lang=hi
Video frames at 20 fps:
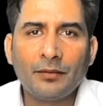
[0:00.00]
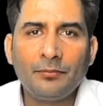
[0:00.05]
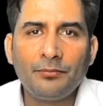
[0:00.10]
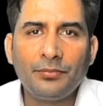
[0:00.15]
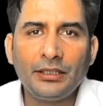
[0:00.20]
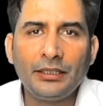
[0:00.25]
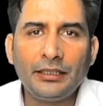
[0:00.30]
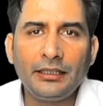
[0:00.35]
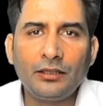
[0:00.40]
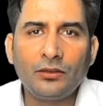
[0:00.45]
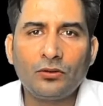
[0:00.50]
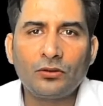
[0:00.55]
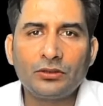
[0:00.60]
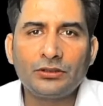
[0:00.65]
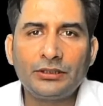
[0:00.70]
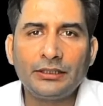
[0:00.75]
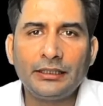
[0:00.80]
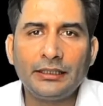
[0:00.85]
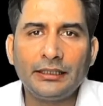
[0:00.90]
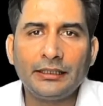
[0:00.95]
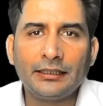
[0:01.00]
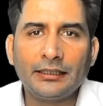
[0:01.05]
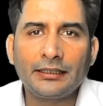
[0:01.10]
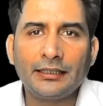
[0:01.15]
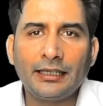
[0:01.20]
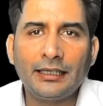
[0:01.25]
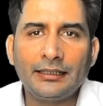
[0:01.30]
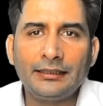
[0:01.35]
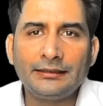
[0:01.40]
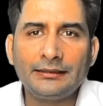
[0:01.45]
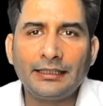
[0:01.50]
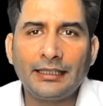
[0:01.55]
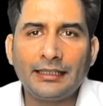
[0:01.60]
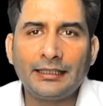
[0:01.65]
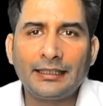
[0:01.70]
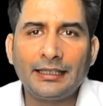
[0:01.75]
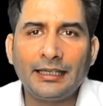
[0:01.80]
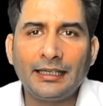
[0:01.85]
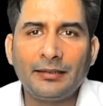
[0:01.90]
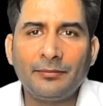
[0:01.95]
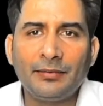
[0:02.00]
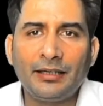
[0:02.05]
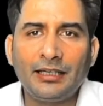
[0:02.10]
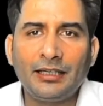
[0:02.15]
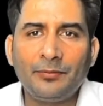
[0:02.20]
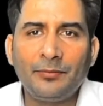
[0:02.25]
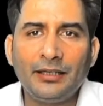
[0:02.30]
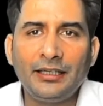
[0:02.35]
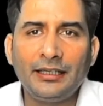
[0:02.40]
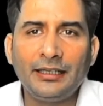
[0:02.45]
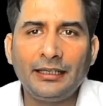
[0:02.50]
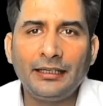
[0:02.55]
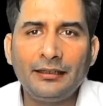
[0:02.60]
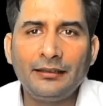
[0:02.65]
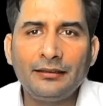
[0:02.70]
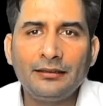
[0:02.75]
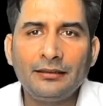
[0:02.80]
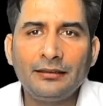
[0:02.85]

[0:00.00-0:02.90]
बी और सी क्या इस सेट के एलिमेंट भी हैं